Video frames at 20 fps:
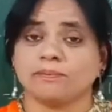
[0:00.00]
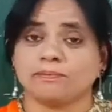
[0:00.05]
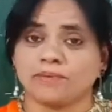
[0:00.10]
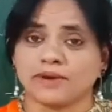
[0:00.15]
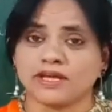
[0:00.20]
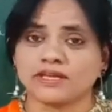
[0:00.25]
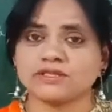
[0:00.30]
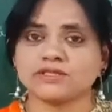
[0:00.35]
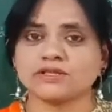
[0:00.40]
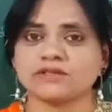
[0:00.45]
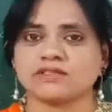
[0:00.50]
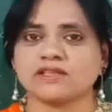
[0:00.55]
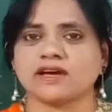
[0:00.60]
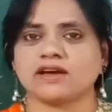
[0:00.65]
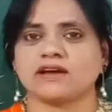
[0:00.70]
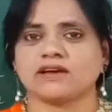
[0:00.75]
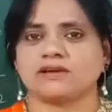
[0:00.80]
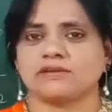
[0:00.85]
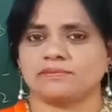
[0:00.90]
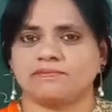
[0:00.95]
ప్రస్తుత
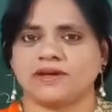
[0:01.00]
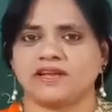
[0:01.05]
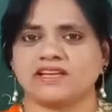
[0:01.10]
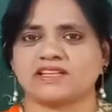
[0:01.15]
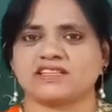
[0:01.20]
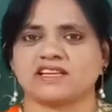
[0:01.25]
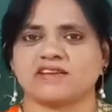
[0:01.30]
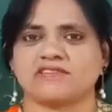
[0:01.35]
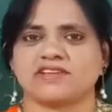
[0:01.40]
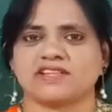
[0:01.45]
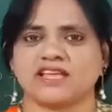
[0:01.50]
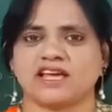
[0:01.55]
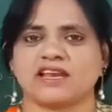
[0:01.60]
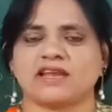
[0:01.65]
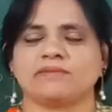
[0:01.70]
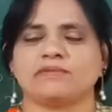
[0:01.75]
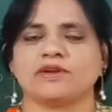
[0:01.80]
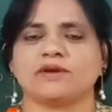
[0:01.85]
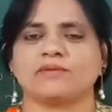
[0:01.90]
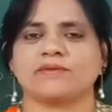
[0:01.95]
పరీక్షా
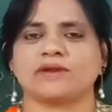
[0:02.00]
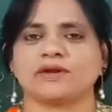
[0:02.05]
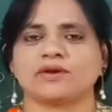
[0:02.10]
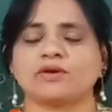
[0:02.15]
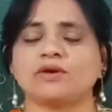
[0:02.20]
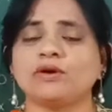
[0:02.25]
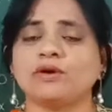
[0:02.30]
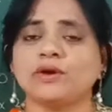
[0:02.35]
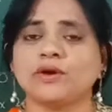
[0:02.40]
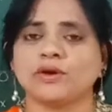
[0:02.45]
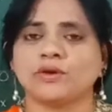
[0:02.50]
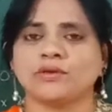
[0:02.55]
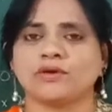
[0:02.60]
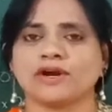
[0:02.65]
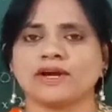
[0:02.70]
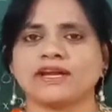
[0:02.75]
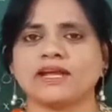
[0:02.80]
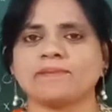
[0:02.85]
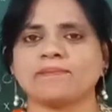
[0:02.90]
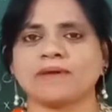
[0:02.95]
విధానంలో మనకు
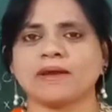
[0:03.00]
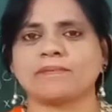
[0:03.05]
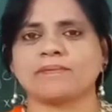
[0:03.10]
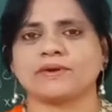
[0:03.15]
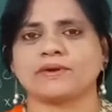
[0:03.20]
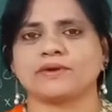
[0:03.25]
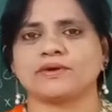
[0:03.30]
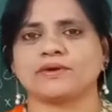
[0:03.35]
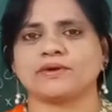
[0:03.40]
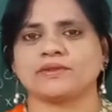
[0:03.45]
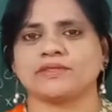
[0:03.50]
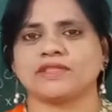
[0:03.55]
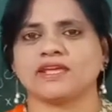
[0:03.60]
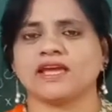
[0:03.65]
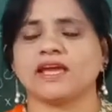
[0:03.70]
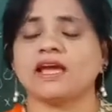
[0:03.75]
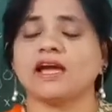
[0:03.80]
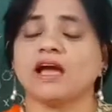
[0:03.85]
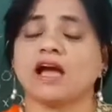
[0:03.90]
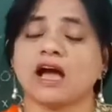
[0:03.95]
ఒకటే పేపర్ ఉంటుంది
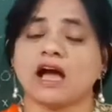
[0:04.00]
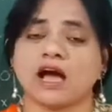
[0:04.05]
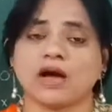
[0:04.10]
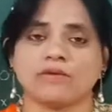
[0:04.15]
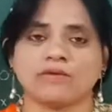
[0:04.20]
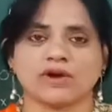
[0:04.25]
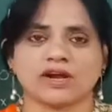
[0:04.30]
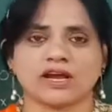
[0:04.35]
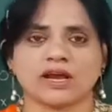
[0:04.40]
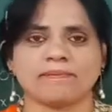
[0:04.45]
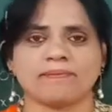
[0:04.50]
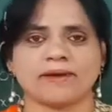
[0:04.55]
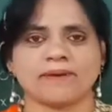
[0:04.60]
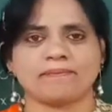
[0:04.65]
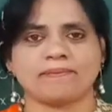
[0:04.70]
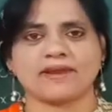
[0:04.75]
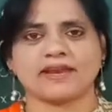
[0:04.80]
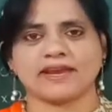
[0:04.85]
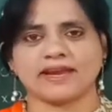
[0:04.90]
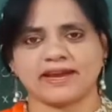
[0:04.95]
ఆ ఒక్క
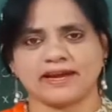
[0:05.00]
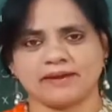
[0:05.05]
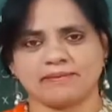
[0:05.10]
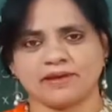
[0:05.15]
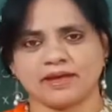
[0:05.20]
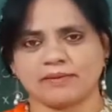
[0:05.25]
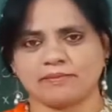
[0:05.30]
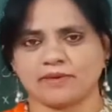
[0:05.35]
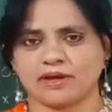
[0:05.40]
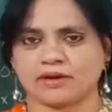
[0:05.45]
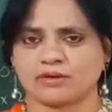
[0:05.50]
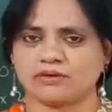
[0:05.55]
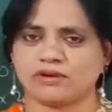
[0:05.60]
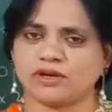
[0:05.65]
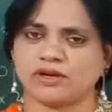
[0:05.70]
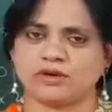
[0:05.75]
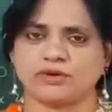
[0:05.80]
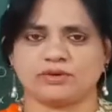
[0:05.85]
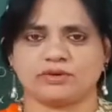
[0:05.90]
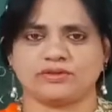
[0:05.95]
పేపర్ ఎనభై
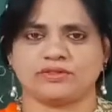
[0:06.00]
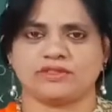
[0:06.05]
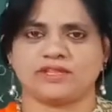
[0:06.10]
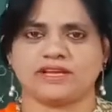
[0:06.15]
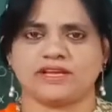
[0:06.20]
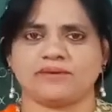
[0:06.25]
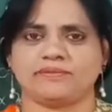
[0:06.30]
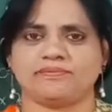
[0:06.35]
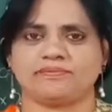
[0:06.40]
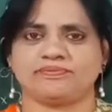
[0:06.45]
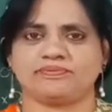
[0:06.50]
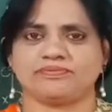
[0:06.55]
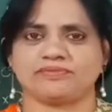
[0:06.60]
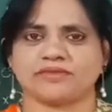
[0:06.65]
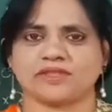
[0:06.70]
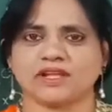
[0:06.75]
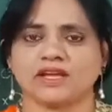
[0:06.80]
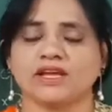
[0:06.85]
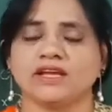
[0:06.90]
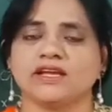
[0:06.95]
మార్కులకు ఉంటుంది
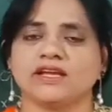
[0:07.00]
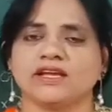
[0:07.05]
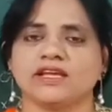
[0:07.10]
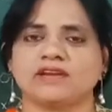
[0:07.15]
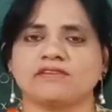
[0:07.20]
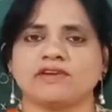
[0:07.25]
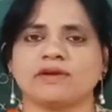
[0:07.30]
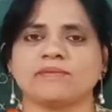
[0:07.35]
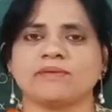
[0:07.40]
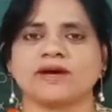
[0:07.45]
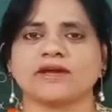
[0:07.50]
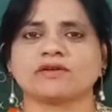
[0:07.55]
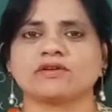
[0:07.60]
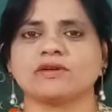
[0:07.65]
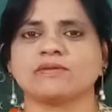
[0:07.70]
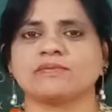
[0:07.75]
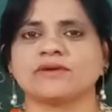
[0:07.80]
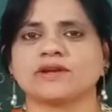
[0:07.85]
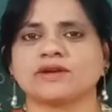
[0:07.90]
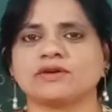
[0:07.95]
ఇరవై
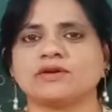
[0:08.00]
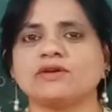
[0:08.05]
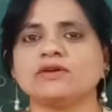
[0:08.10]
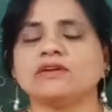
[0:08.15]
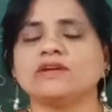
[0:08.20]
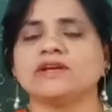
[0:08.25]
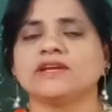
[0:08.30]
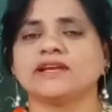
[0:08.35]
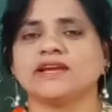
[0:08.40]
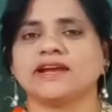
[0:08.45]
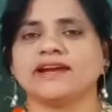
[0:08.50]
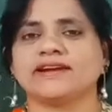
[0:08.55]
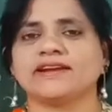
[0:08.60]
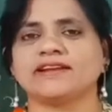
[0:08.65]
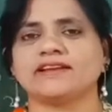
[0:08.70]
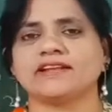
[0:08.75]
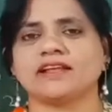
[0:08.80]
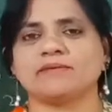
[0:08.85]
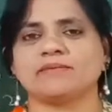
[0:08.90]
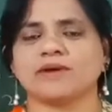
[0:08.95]
మార్కులు మనకు
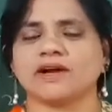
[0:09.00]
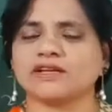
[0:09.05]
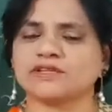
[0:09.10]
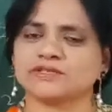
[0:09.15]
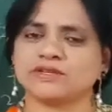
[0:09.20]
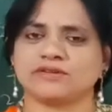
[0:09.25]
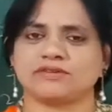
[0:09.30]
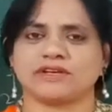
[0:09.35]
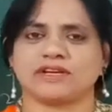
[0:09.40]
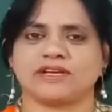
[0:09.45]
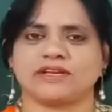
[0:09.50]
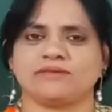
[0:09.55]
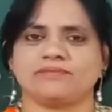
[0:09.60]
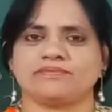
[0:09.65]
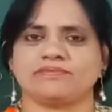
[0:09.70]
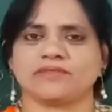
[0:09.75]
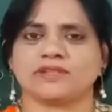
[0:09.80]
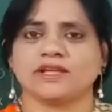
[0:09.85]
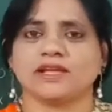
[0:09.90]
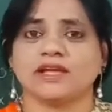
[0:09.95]
ఇంటర్నల్ మార్క్స్ ఉంటాయి
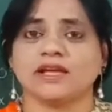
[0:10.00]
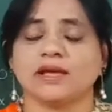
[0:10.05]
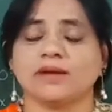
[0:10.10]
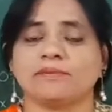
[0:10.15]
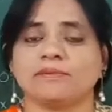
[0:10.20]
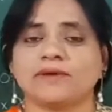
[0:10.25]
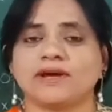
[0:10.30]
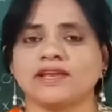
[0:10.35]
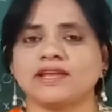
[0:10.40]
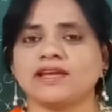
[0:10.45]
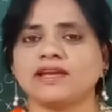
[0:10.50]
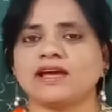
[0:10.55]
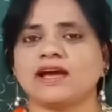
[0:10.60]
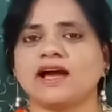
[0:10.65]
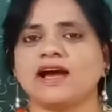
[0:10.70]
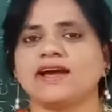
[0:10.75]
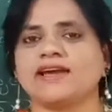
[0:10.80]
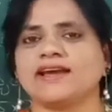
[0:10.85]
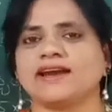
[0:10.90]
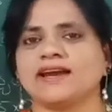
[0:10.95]
మరి
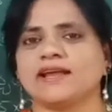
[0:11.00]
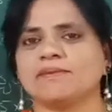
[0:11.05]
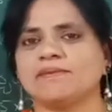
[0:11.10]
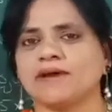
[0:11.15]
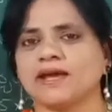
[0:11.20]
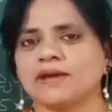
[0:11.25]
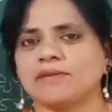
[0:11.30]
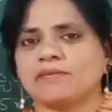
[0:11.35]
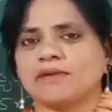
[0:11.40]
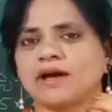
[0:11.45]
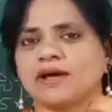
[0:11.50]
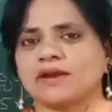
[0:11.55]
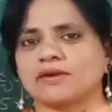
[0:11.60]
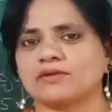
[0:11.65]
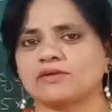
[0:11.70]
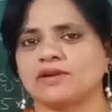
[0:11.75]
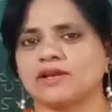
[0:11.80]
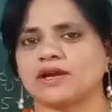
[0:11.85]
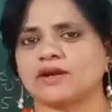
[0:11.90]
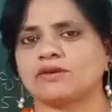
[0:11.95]
ఆ ఎనభై
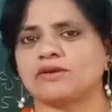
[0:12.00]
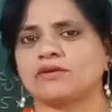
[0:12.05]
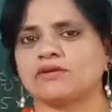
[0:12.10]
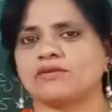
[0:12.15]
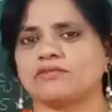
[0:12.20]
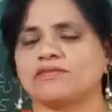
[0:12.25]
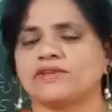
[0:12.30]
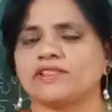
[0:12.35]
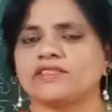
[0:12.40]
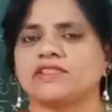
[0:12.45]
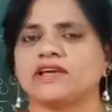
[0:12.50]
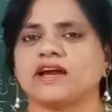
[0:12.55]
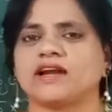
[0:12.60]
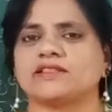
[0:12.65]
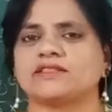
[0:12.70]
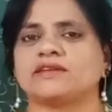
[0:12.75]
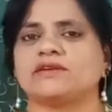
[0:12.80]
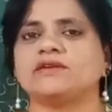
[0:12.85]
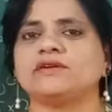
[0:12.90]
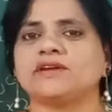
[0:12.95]
మార్కులకు
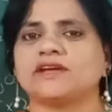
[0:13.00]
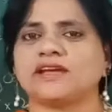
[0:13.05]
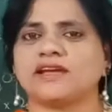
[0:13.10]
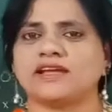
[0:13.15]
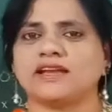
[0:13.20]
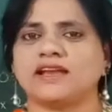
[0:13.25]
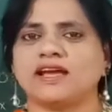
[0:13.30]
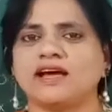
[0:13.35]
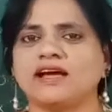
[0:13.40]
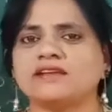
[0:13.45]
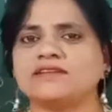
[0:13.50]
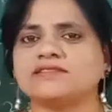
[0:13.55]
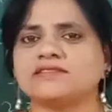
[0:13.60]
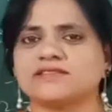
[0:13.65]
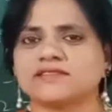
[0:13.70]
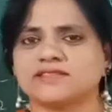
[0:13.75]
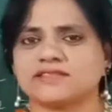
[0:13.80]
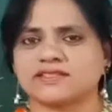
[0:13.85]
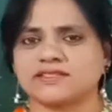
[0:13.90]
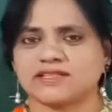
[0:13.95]
విద్యార్థులు ఎలా
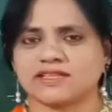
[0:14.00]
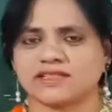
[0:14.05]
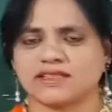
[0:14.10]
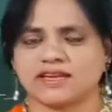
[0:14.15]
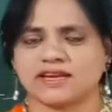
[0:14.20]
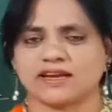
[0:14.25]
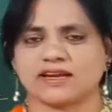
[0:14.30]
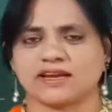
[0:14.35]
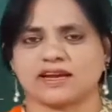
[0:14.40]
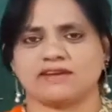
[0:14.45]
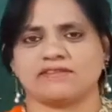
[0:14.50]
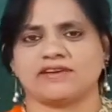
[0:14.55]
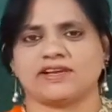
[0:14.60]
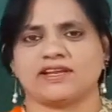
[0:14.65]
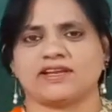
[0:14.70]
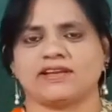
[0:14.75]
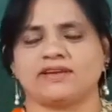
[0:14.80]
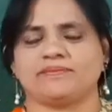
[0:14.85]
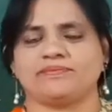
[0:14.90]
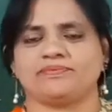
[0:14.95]
సిద్ధం కావాలి